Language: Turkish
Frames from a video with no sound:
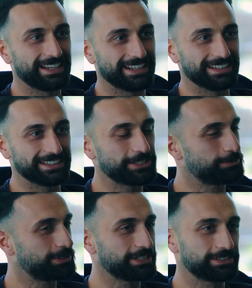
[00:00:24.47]
Ee,
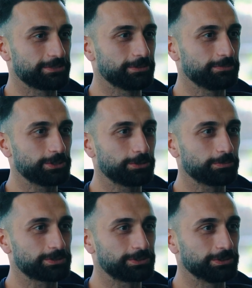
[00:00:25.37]
hiçbir şey istemiyordum, bir
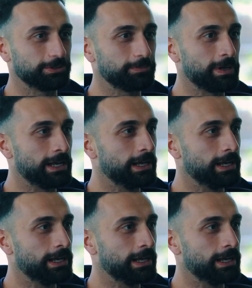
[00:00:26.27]
top istiyordum.